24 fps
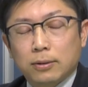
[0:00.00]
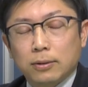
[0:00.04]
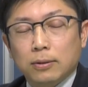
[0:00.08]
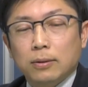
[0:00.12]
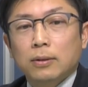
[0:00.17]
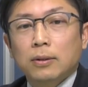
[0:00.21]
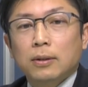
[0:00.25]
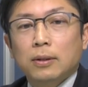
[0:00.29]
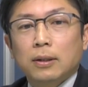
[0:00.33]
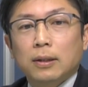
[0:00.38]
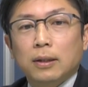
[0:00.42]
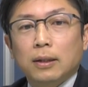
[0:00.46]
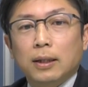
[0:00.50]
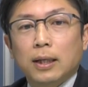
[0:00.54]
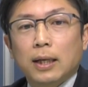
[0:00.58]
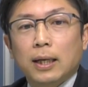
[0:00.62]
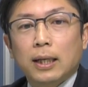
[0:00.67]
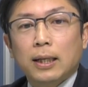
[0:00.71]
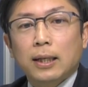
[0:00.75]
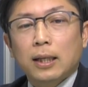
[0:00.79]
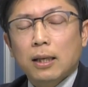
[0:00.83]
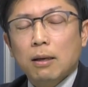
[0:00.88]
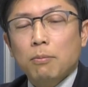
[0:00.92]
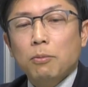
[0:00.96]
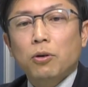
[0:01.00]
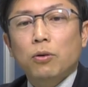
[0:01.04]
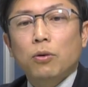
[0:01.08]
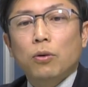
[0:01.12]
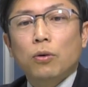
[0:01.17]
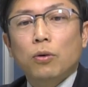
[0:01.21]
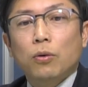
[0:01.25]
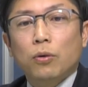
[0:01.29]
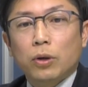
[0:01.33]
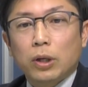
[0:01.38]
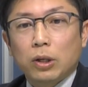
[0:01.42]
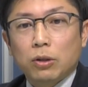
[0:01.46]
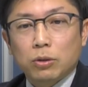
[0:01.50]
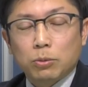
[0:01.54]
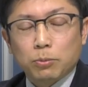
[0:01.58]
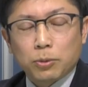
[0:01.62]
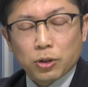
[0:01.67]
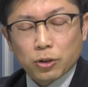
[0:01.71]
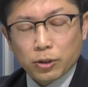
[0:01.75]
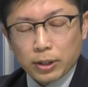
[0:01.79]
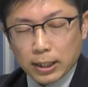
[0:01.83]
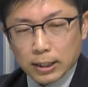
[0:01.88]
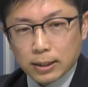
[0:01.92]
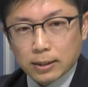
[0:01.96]
く誰にでも起こりうる
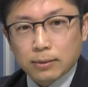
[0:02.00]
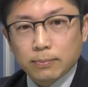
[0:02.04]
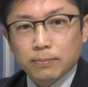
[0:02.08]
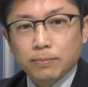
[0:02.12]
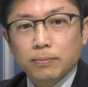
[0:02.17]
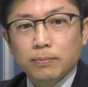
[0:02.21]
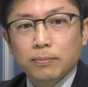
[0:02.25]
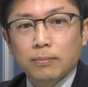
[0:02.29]
ものです